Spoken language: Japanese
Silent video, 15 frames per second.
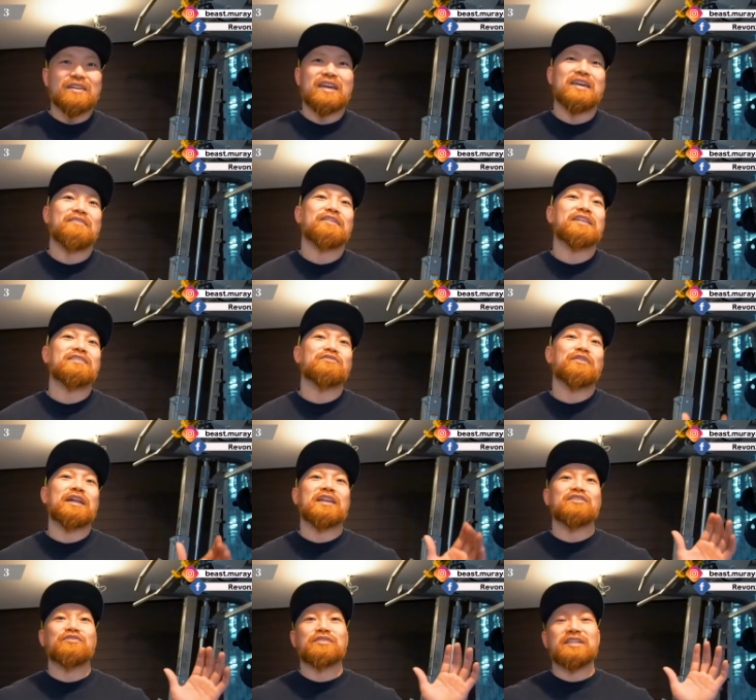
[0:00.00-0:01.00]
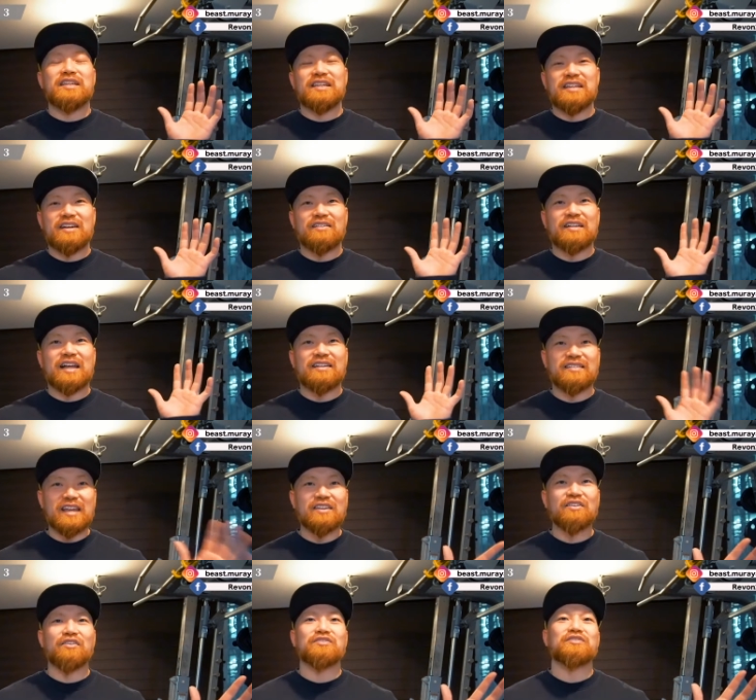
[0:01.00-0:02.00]
えー、私のお話を聞いてくださ
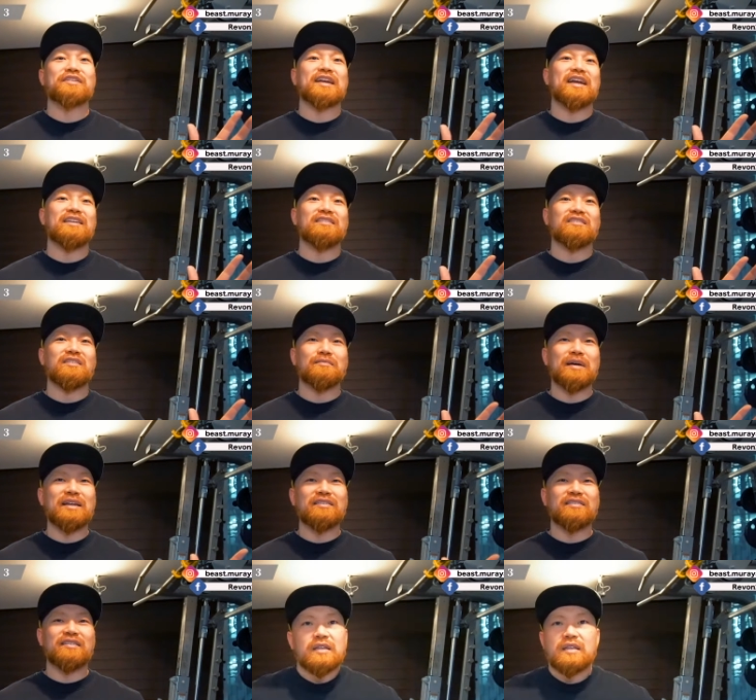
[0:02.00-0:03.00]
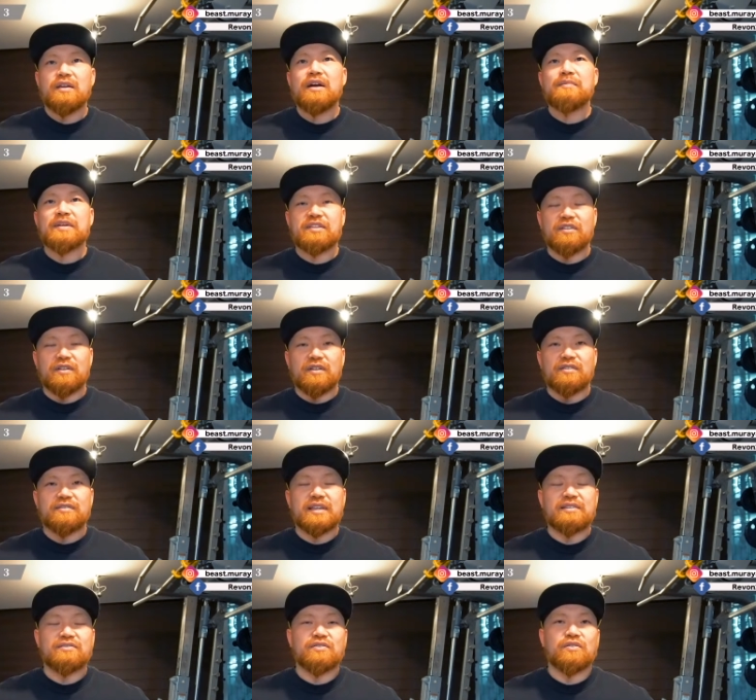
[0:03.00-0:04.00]
い。よろしくお願いします。では、まず、
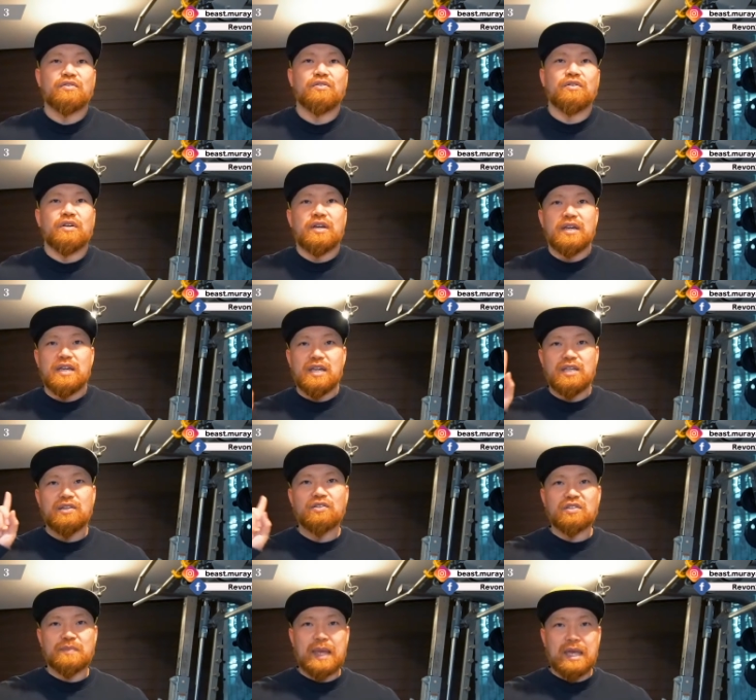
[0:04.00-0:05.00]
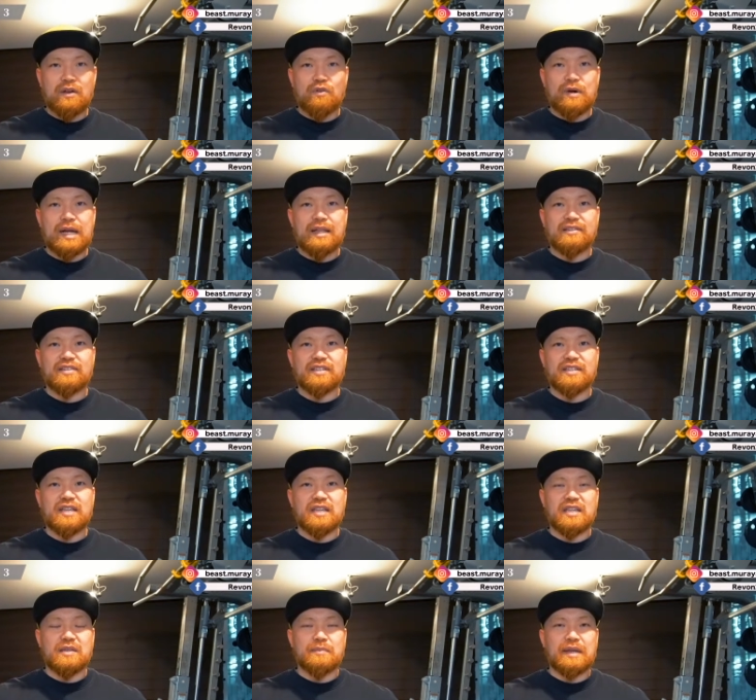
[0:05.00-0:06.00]
早速、一つ目お話しして
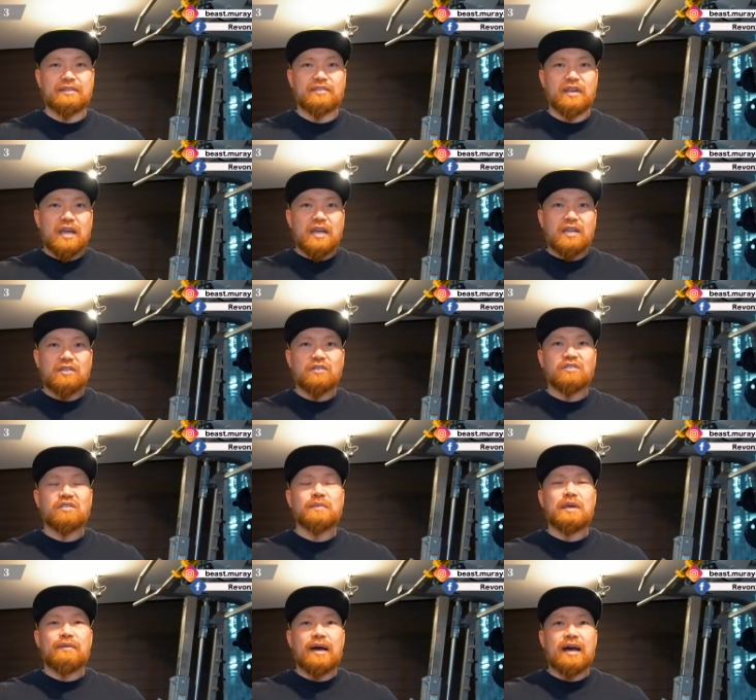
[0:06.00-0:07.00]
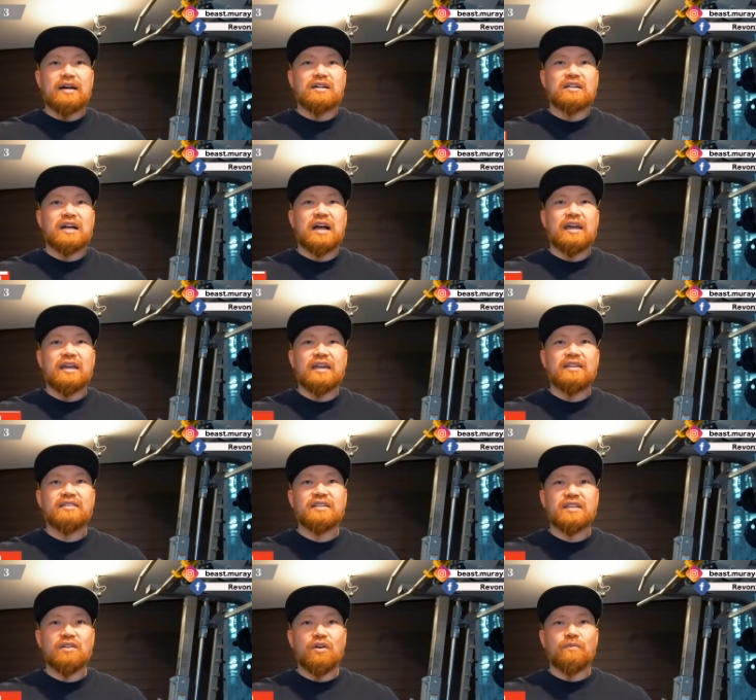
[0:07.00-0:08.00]
いきます一つ目は可変
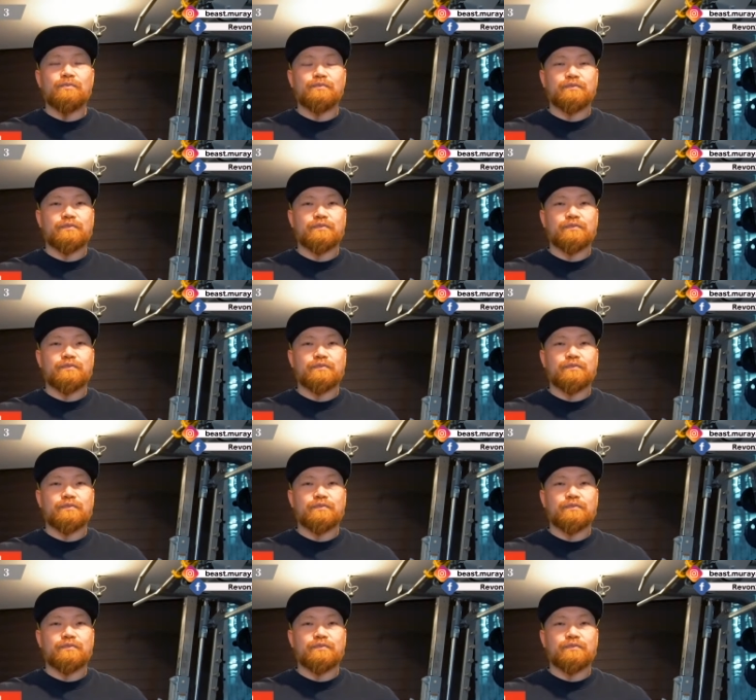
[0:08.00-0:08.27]
式の